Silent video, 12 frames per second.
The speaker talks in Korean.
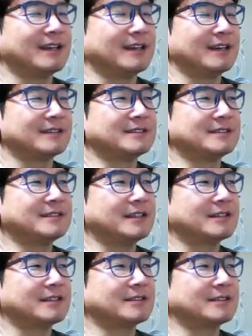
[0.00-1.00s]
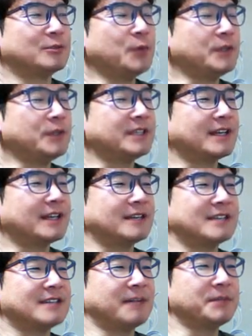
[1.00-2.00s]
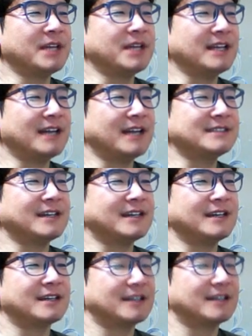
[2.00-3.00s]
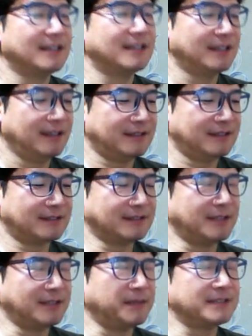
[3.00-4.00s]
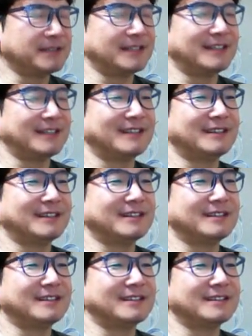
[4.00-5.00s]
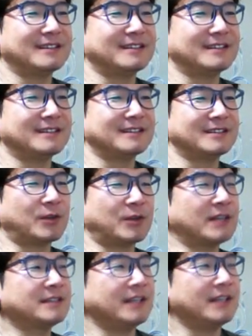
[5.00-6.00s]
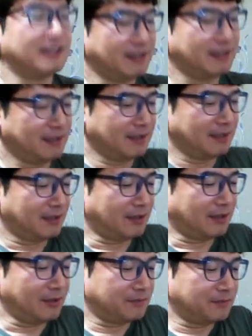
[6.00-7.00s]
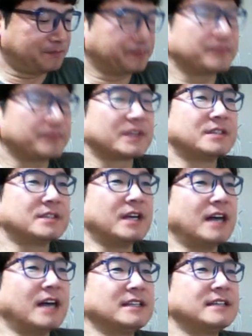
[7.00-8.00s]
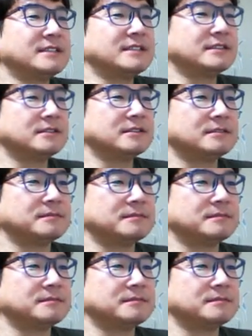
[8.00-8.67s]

진짜 금요일이니까 이제 한번 하자. 이제 그것 때문에 이제 자꾸 하는데, 어, 제가 하는 게 지금